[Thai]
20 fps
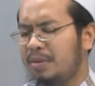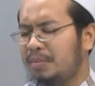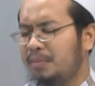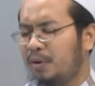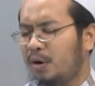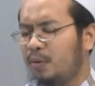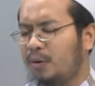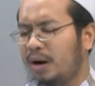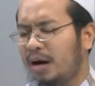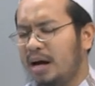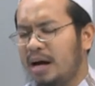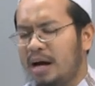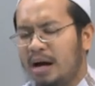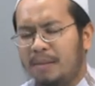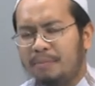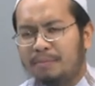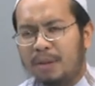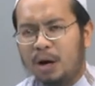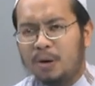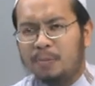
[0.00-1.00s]
มีบอกว่า
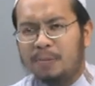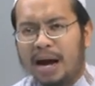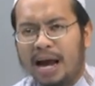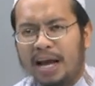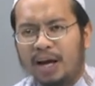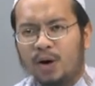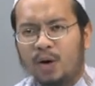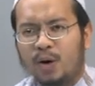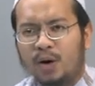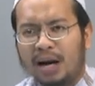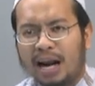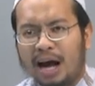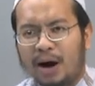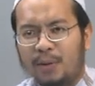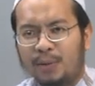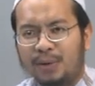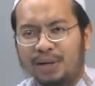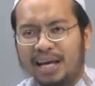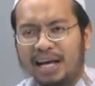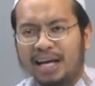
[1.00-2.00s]
เป้าหมายของเรา
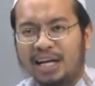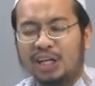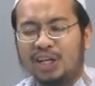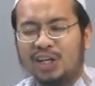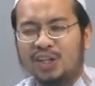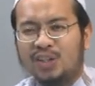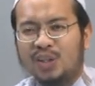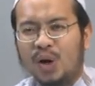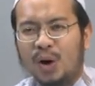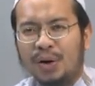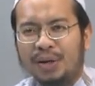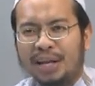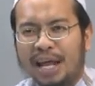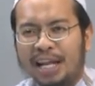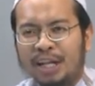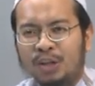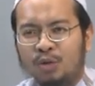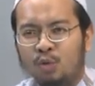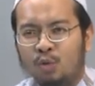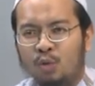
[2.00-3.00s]
เนี่ยต้อง
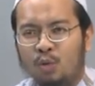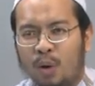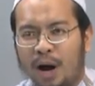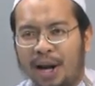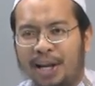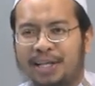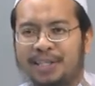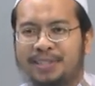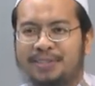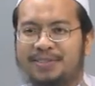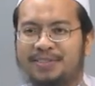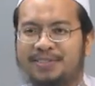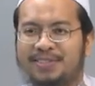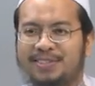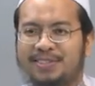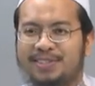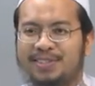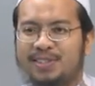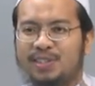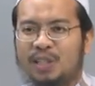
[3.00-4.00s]
เน้นทุกวัน
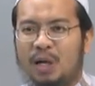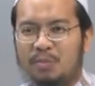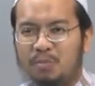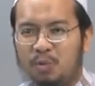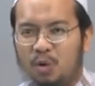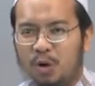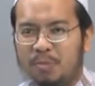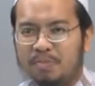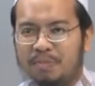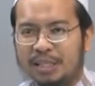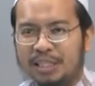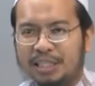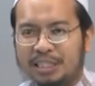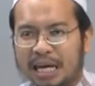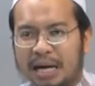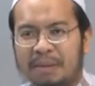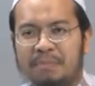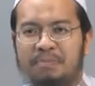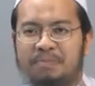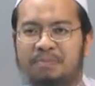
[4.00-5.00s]
ต้องพูดประ
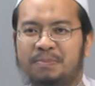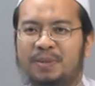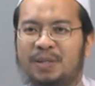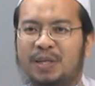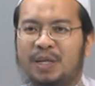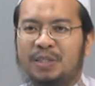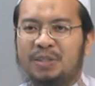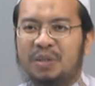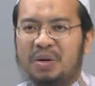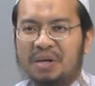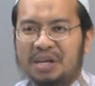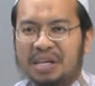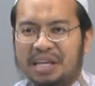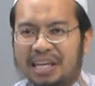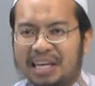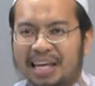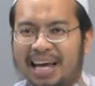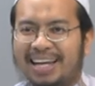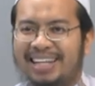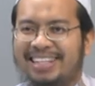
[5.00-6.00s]
จำต้อง
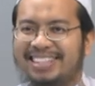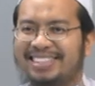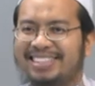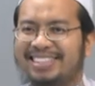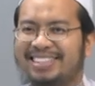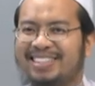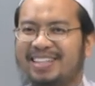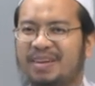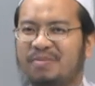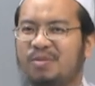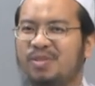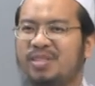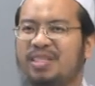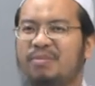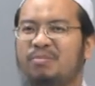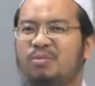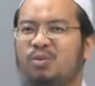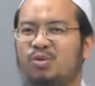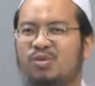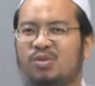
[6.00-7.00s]
เขียนแต่มุส
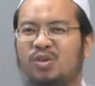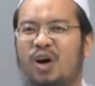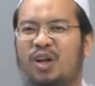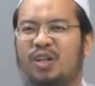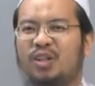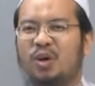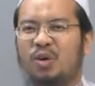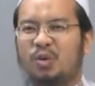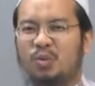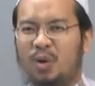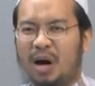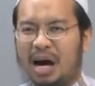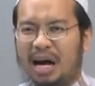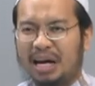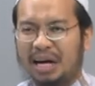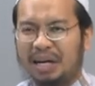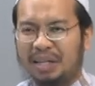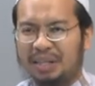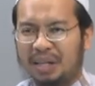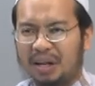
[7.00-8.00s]
ลิมถูกสอนต้องดูอา
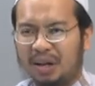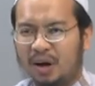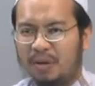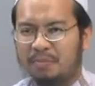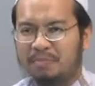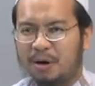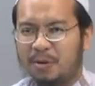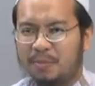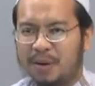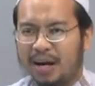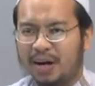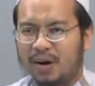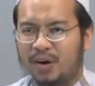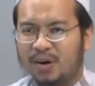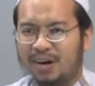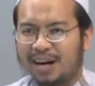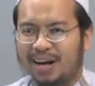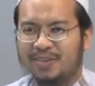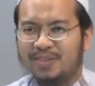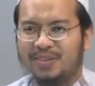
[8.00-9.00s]
กันตลอดเป้าหมายข
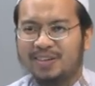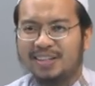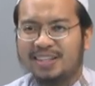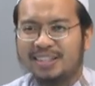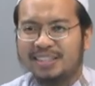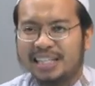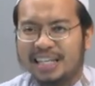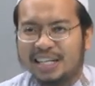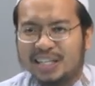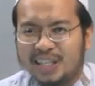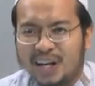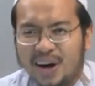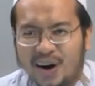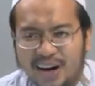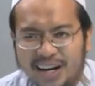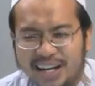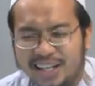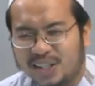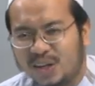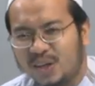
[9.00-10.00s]
องเรา ตื่นนอ
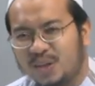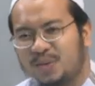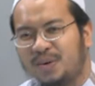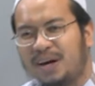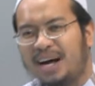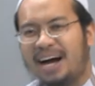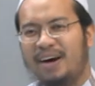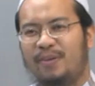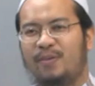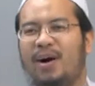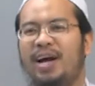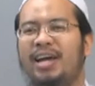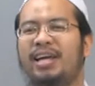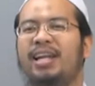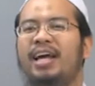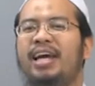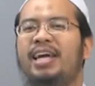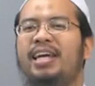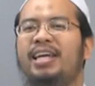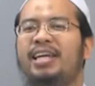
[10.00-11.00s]
นเนี่ยต้องดูอาวัย
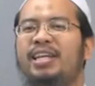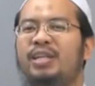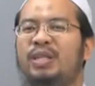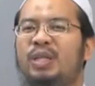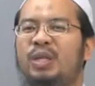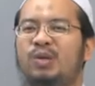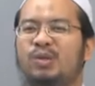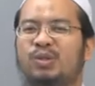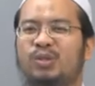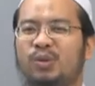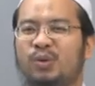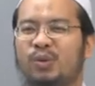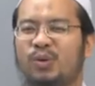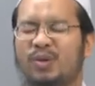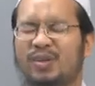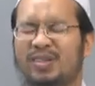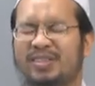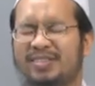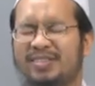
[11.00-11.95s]
ไลฮินโนชูร